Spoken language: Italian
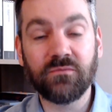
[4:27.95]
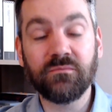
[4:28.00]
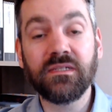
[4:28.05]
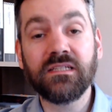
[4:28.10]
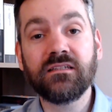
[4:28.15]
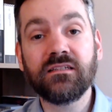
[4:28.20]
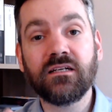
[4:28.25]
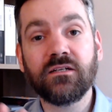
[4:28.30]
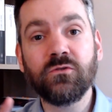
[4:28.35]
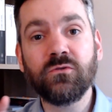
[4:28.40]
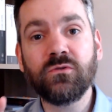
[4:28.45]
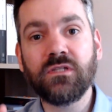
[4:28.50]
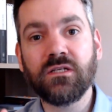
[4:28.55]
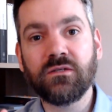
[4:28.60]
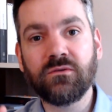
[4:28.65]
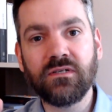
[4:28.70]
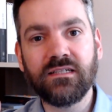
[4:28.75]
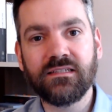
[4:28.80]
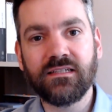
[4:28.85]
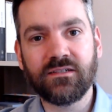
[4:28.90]
mentre tutti
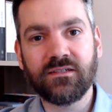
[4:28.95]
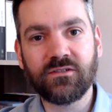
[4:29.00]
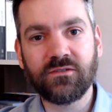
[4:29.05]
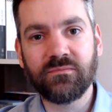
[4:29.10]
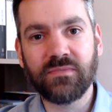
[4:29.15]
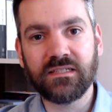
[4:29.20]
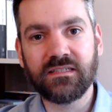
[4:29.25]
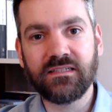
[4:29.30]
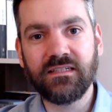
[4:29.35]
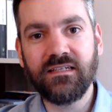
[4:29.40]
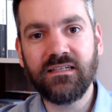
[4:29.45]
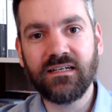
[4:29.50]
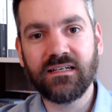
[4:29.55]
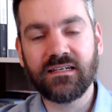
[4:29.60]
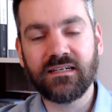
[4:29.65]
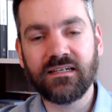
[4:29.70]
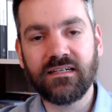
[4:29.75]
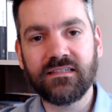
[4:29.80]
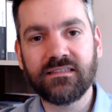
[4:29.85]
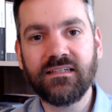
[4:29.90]
quelli da compatire in
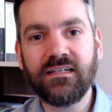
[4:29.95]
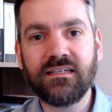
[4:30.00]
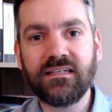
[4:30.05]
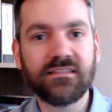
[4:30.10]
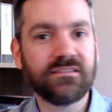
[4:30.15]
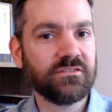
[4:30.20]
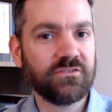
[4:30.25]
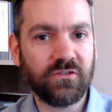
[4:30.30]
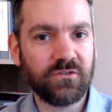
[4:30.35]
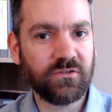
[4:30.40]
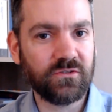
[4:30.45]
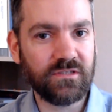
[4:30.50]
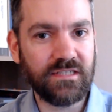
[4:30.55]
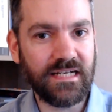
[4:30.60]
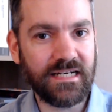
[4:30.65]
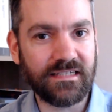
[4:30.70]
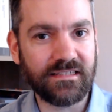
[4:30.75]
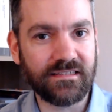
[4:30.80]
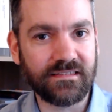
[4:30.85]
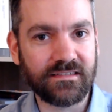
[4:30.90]
realtà sono gli
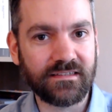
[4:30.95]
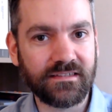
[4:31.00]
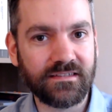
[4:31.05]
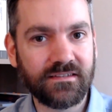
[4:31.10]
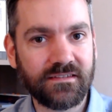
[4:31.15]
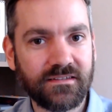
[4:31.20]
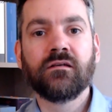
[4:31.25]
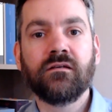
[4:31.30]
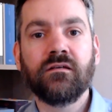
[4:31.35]
altri.